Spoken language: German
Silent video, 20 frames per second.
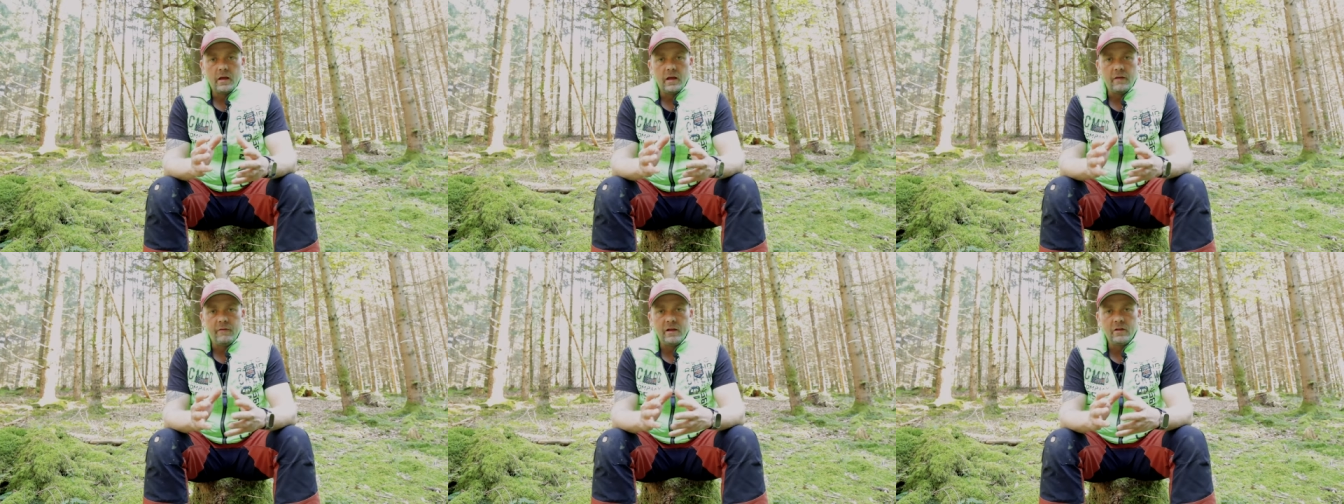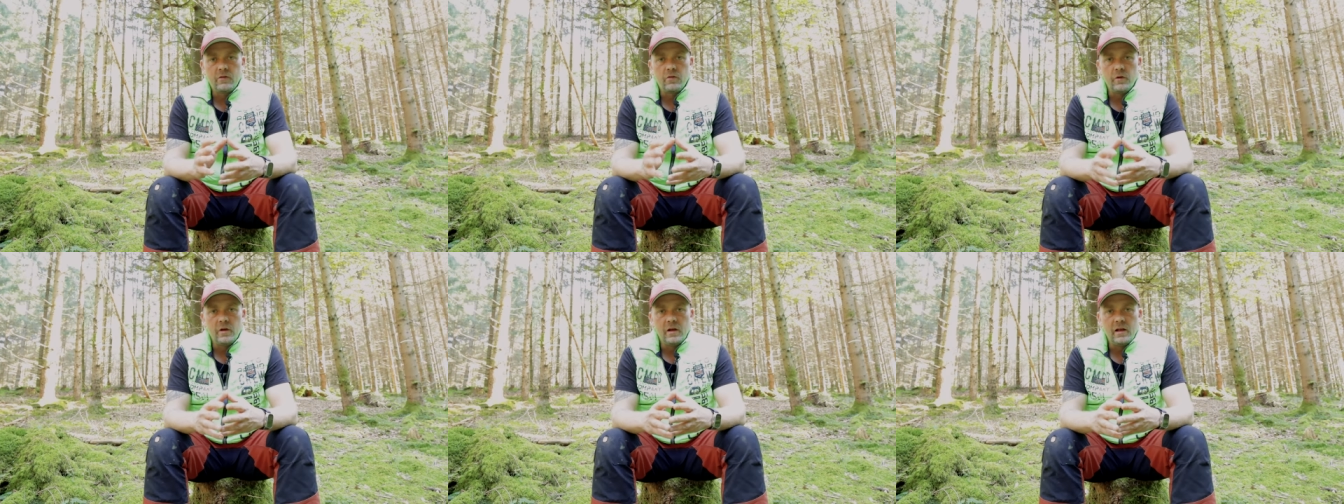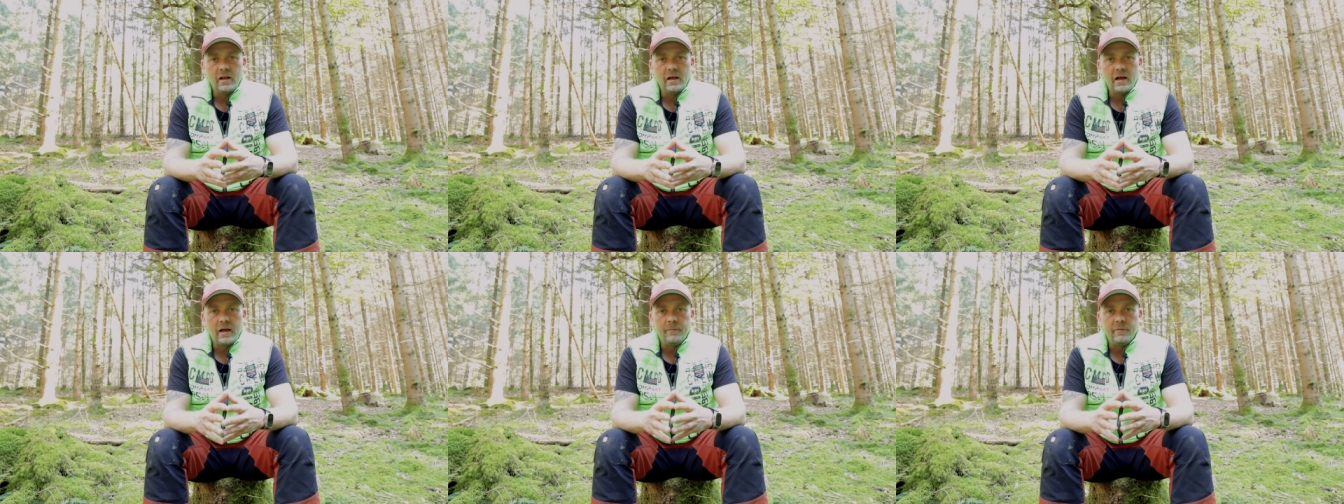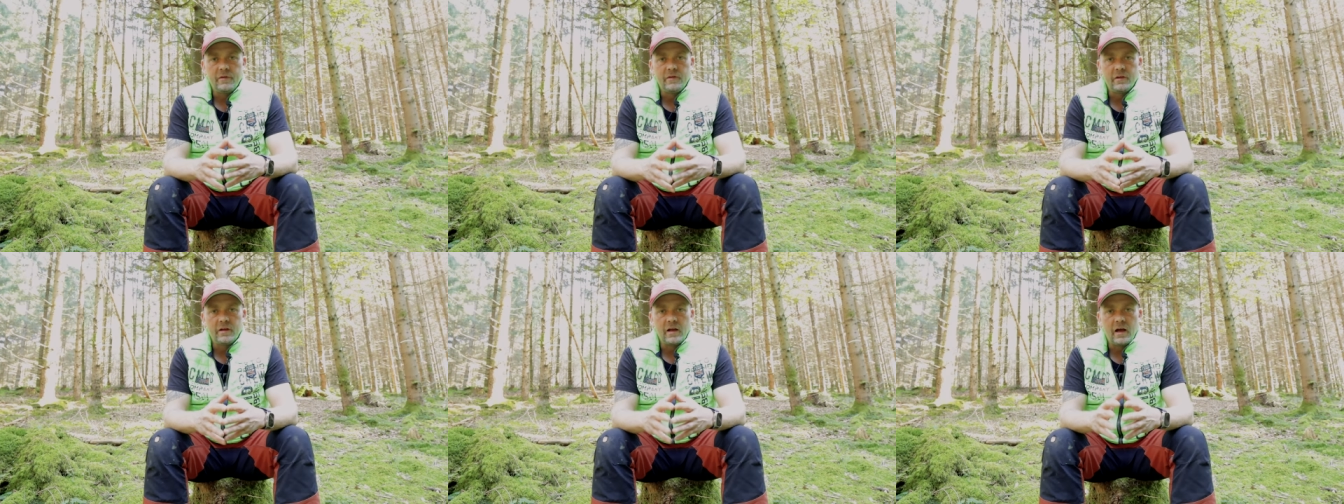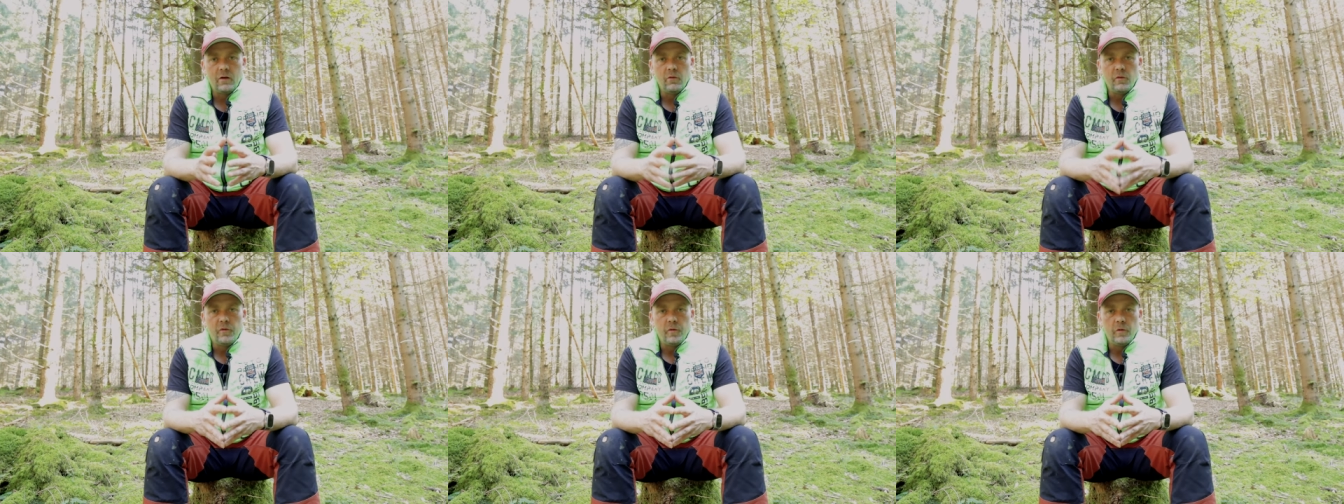eventuell ein bisschen
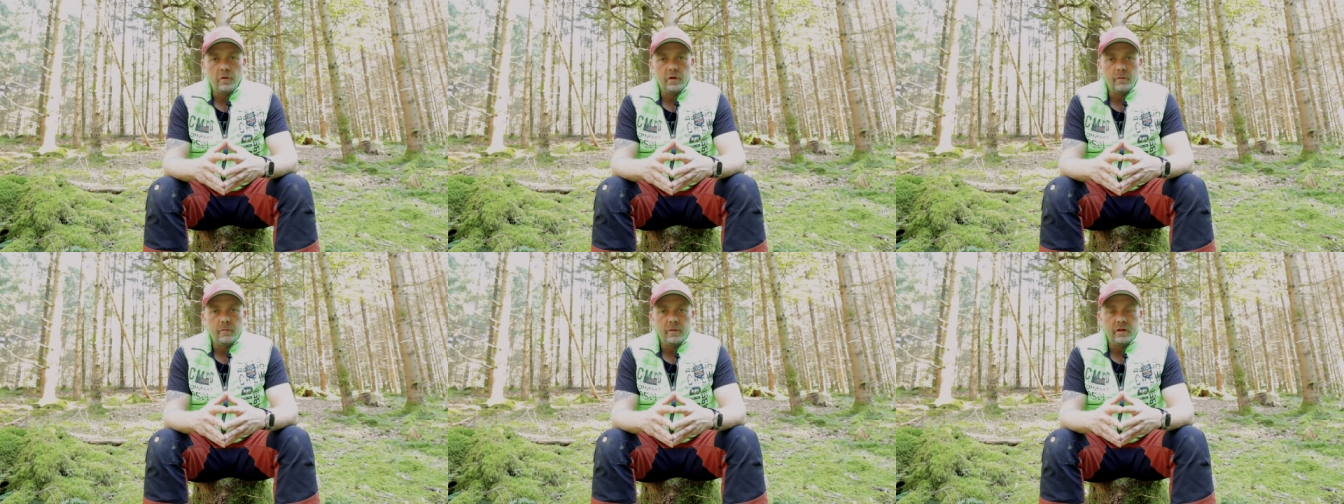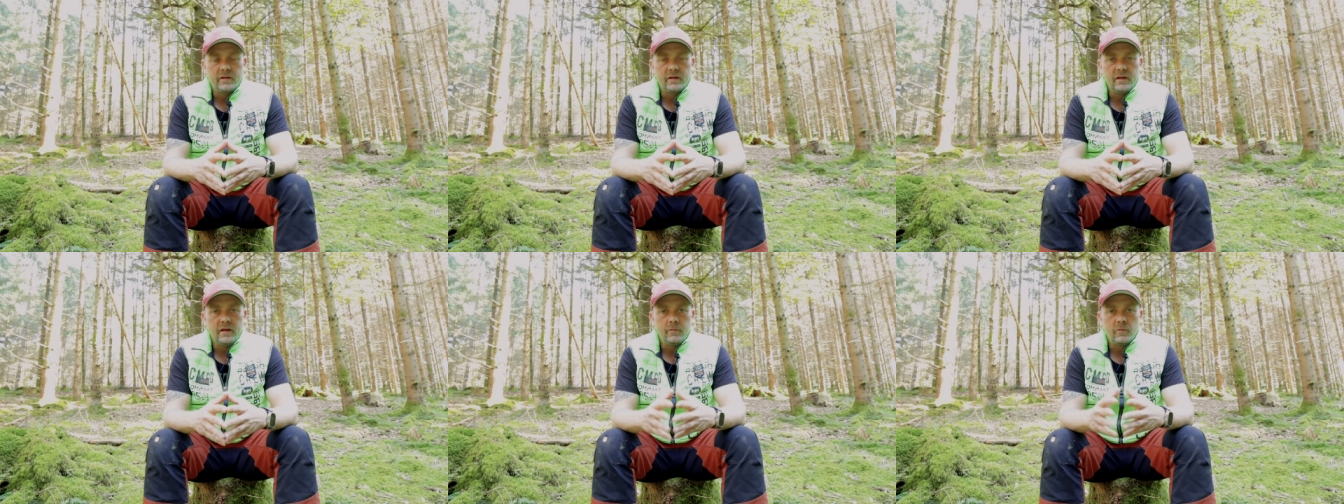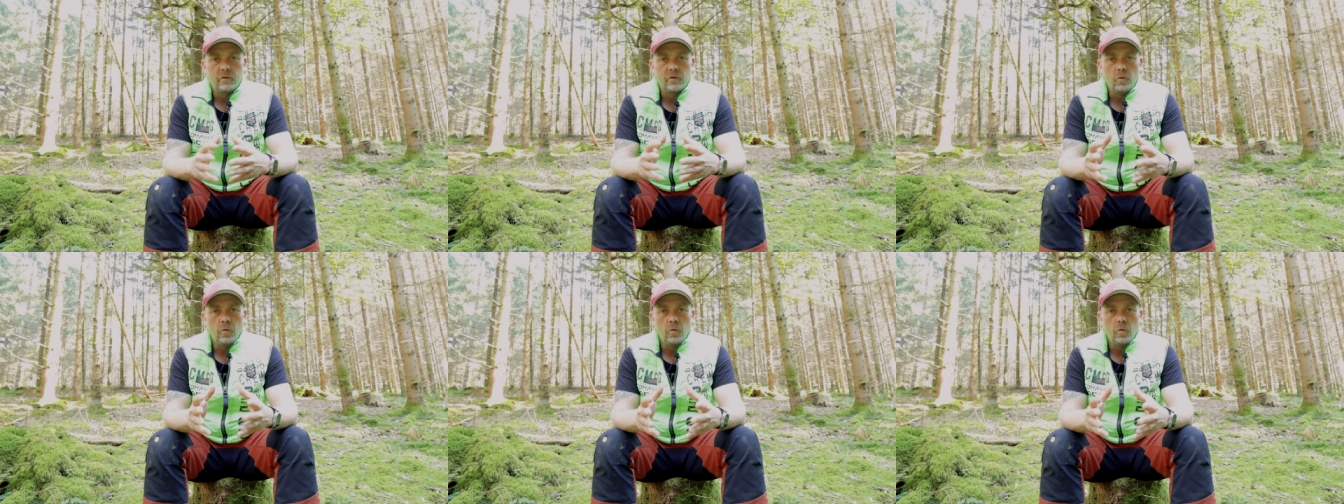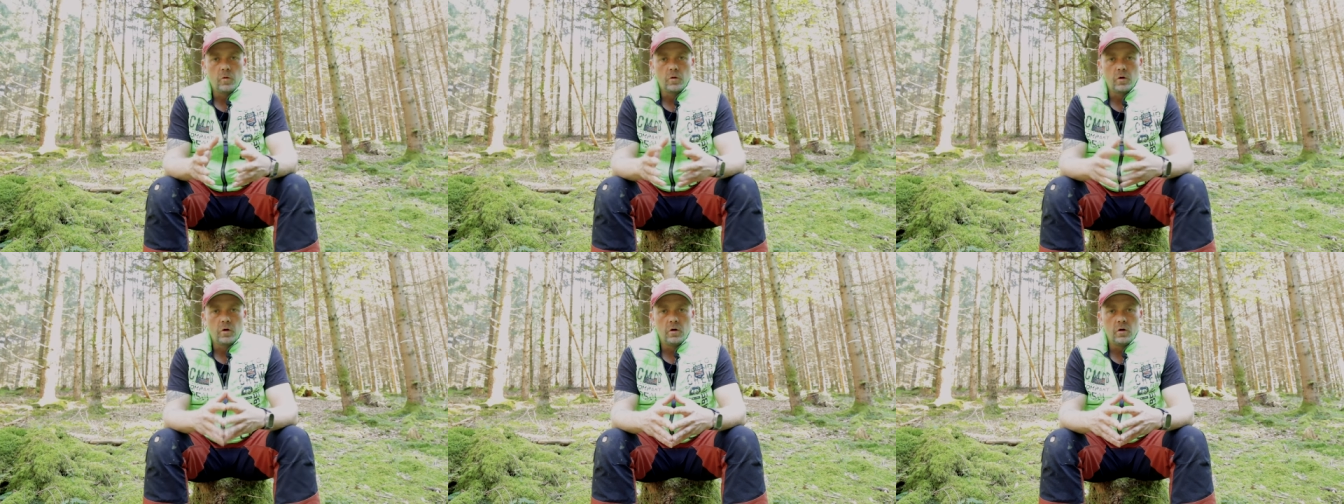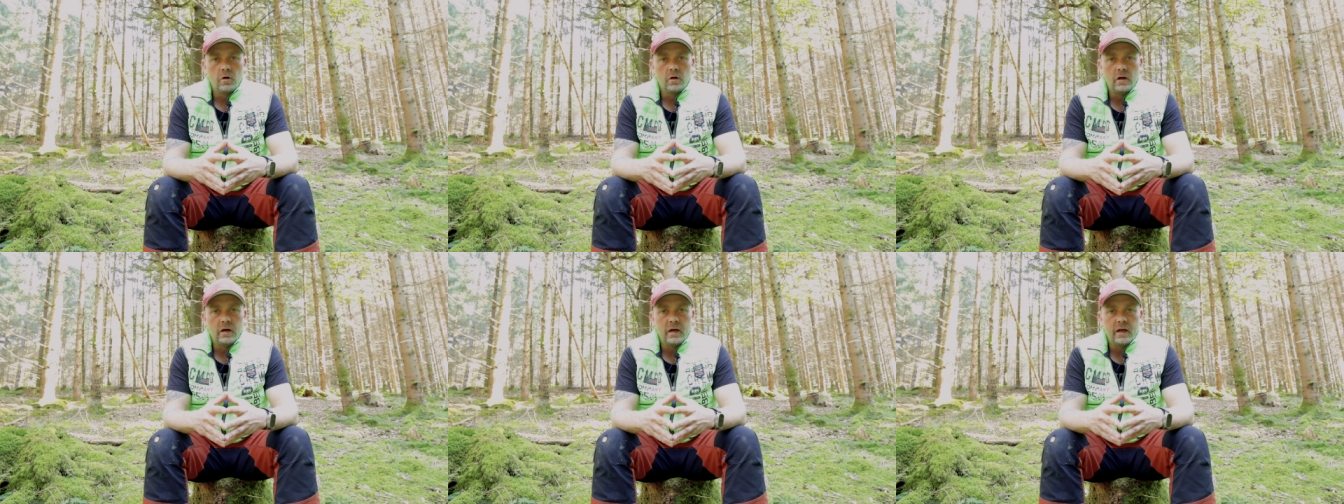Alufolie mitnehmt
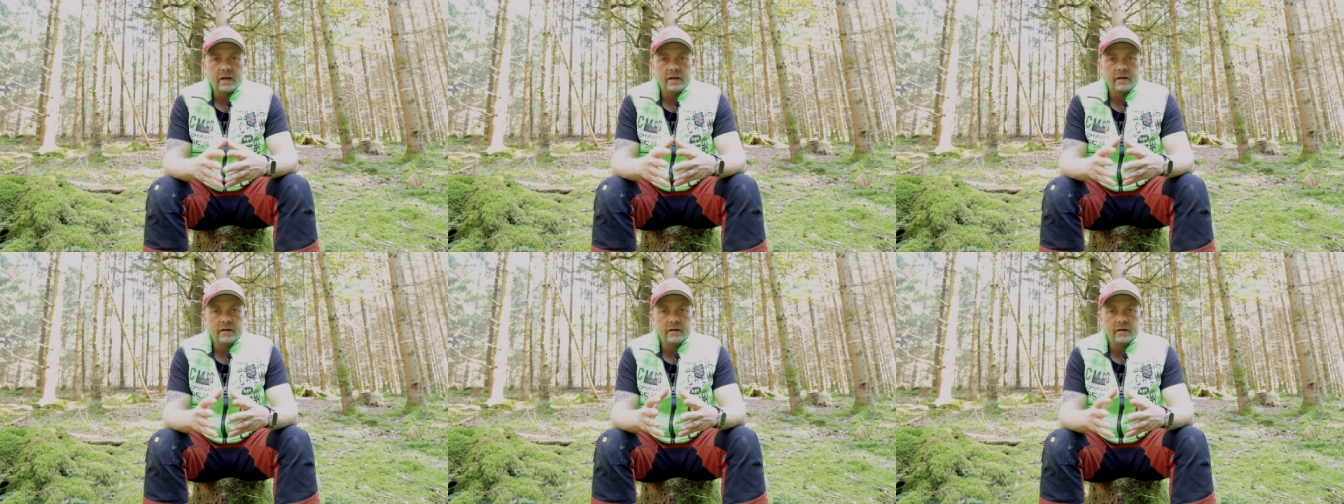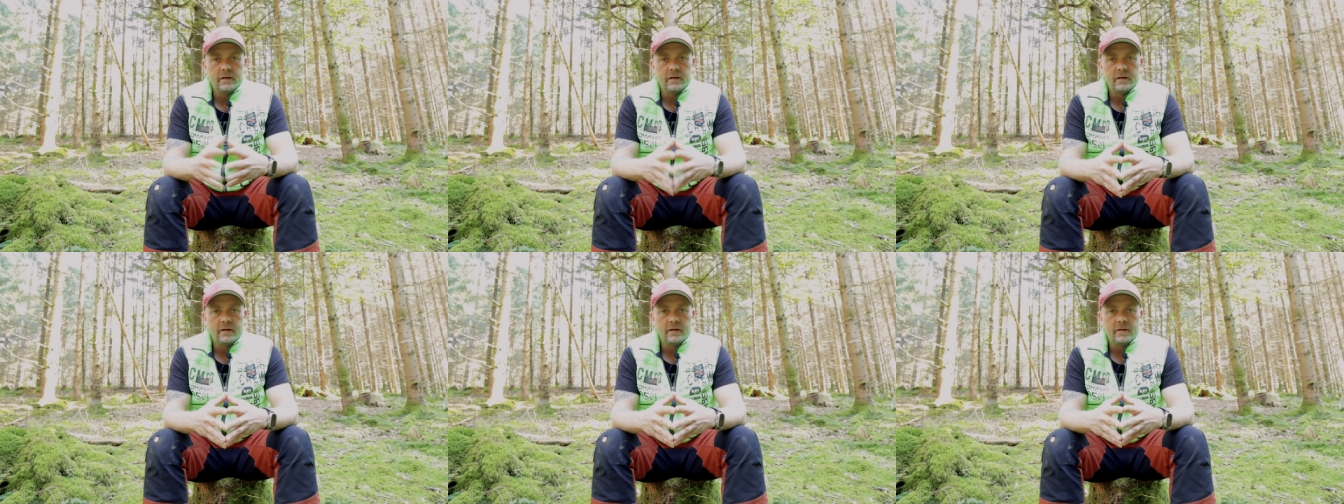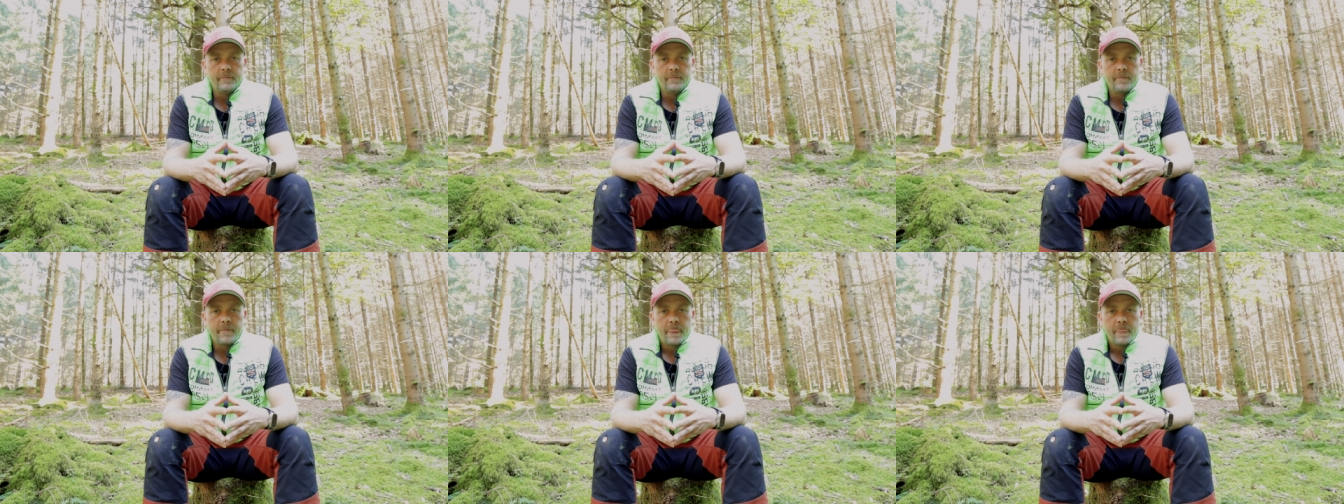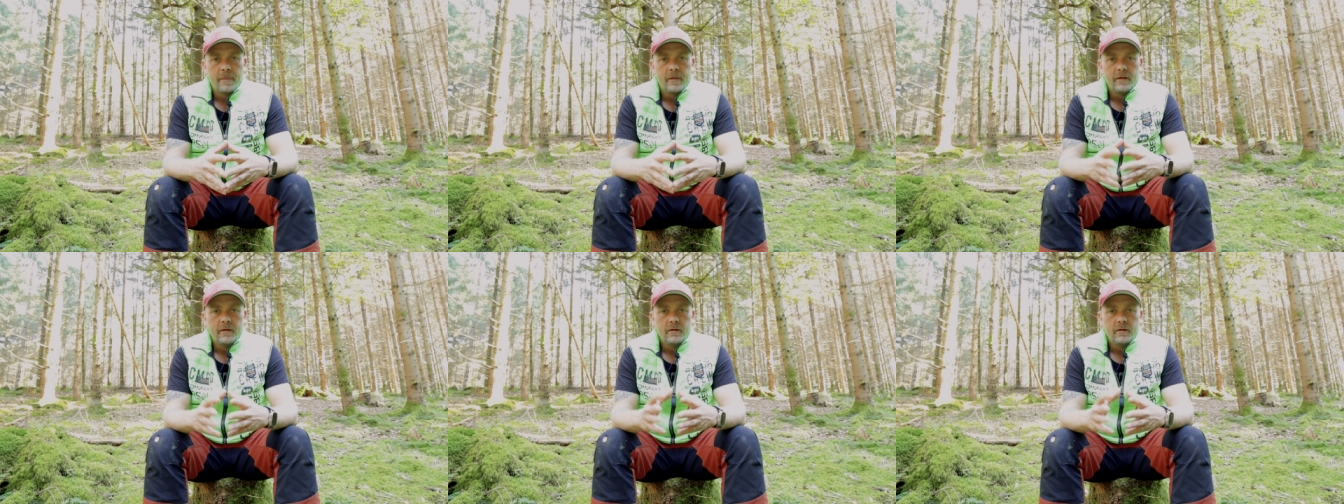oder ein ähm,